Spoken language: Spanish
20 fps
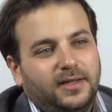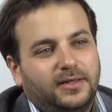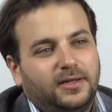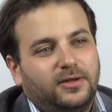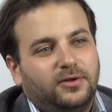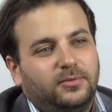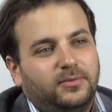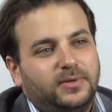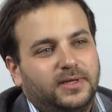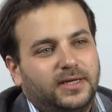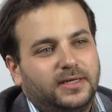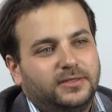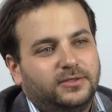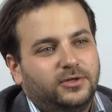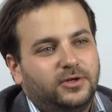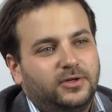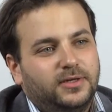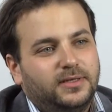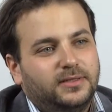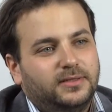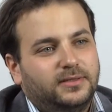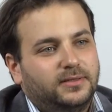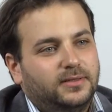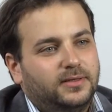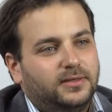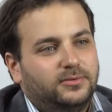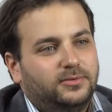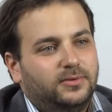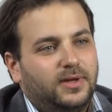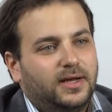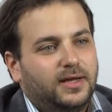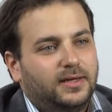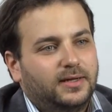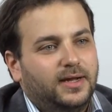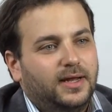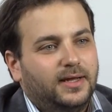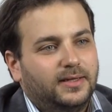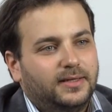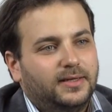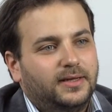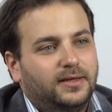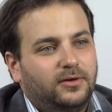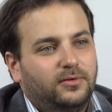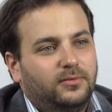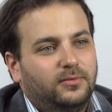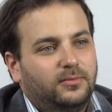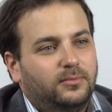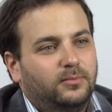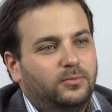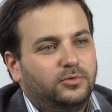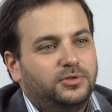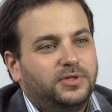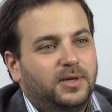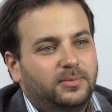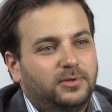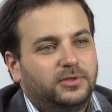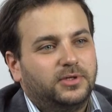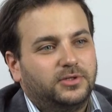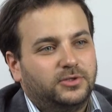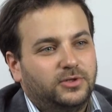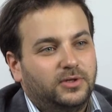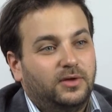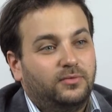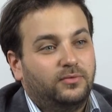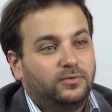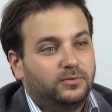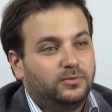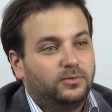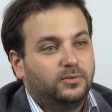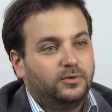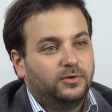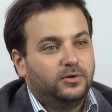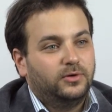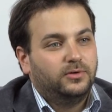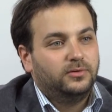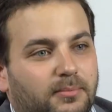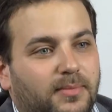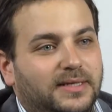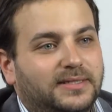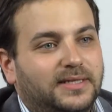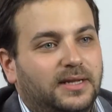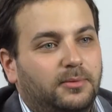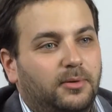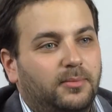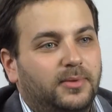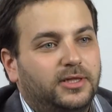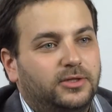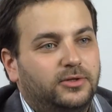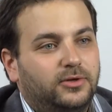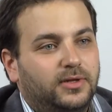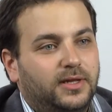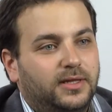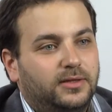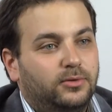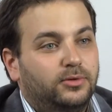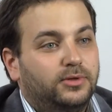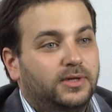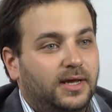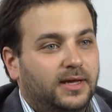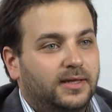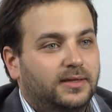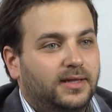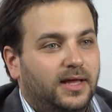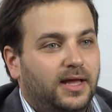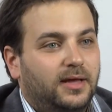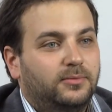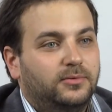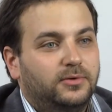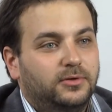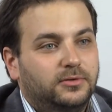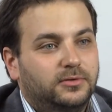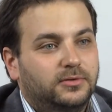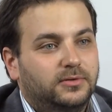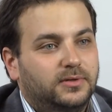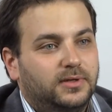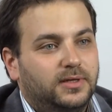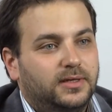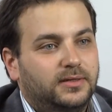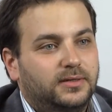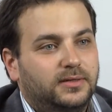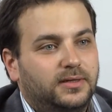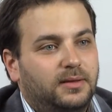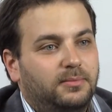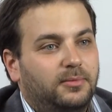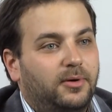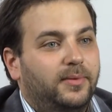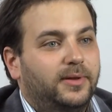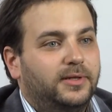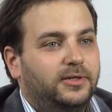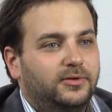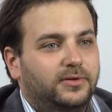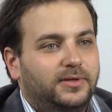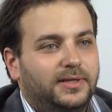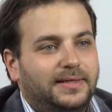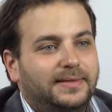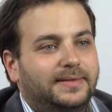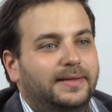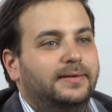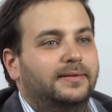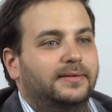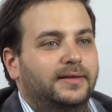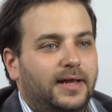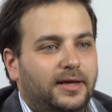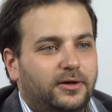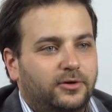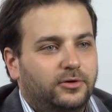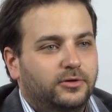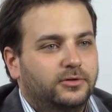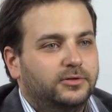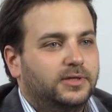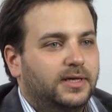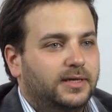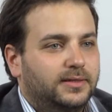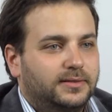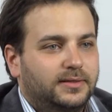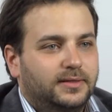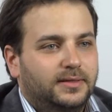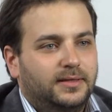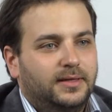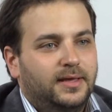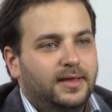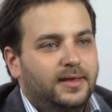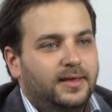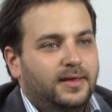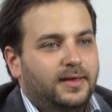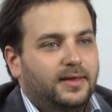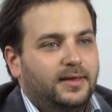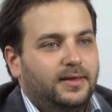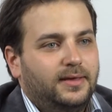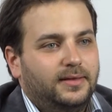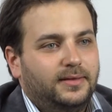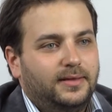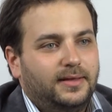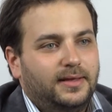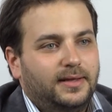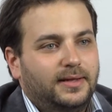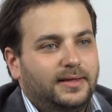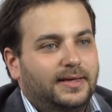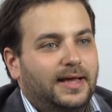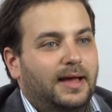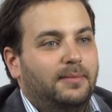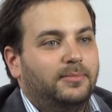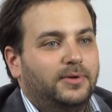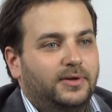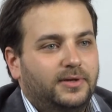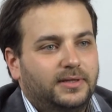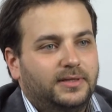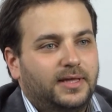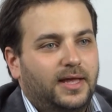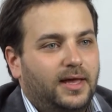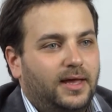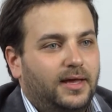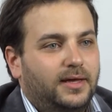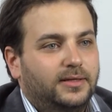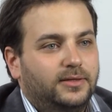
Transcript: en telecomunicaciones es una carrera que tiene como mucha proyección a futuro, más en el momento de la industria que estamos, en el momento del Internet de las Cosas y, y del cambio en esta